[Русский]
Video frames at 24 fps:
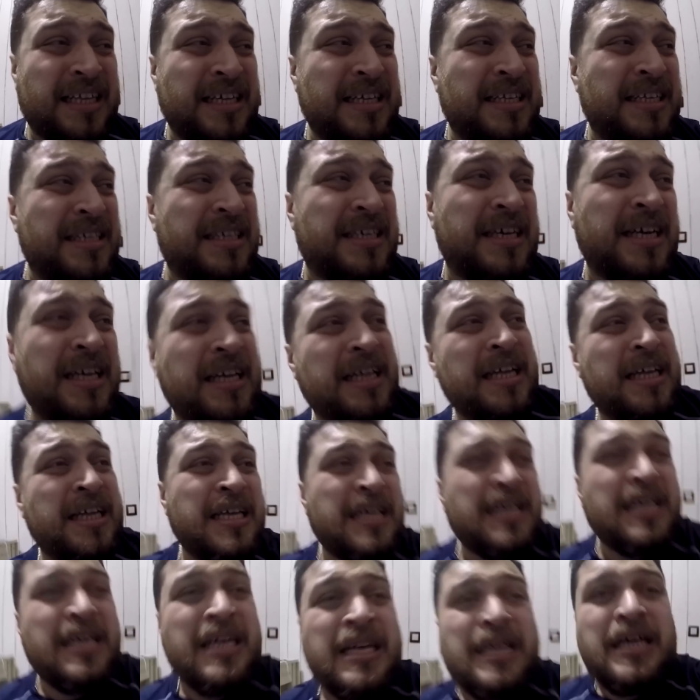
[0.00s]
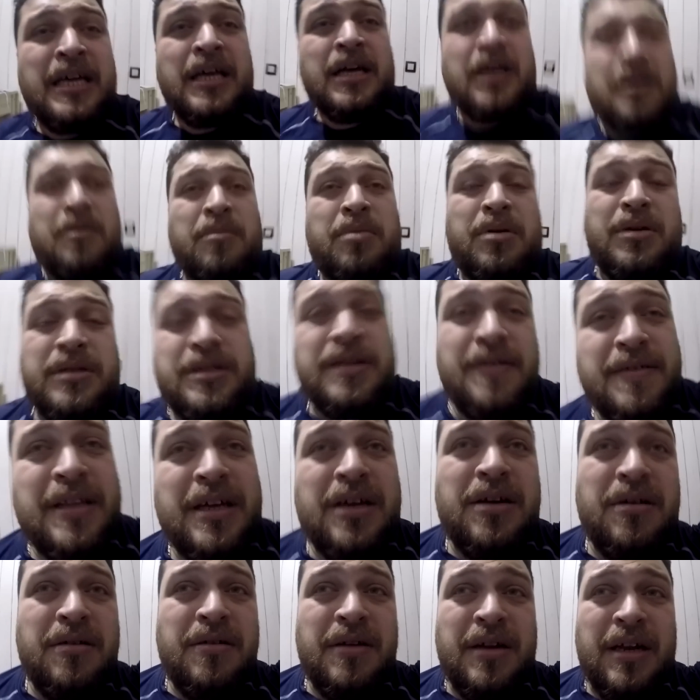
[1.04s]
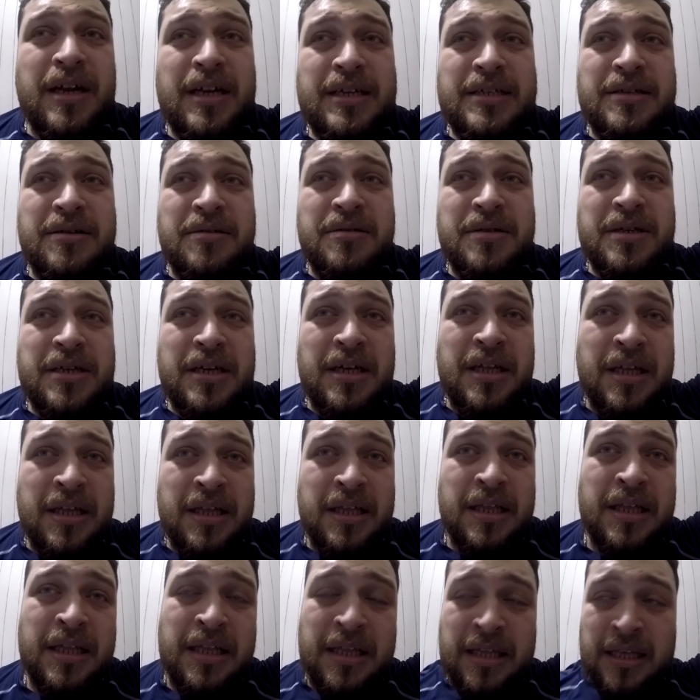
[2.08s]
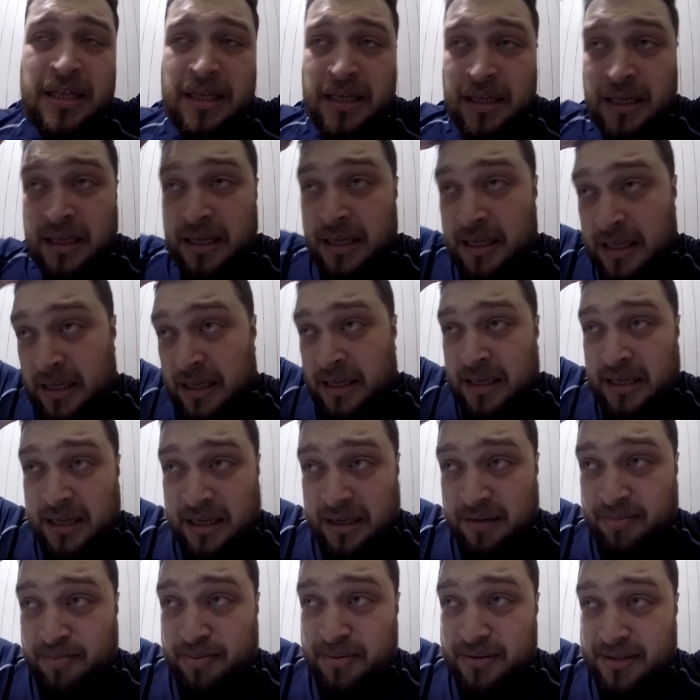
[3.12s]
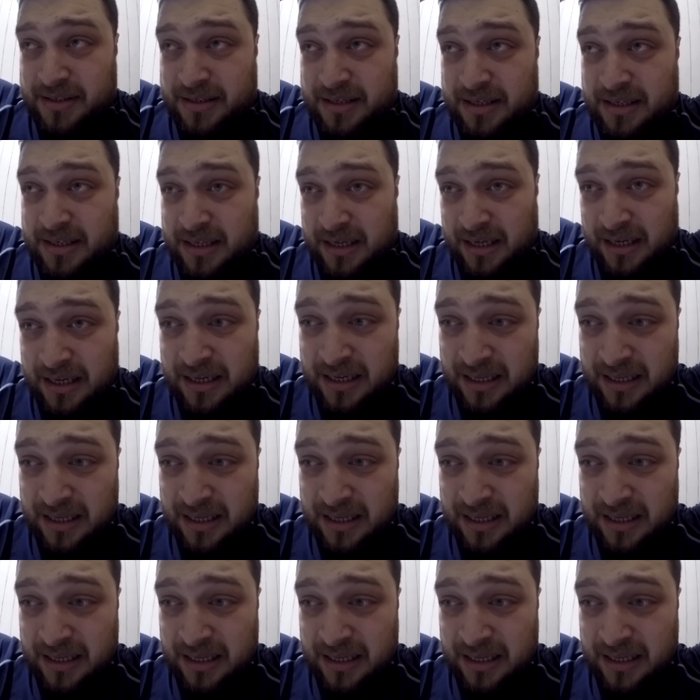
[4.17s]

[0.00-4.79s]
Хотелось после второго раза уже отпустить.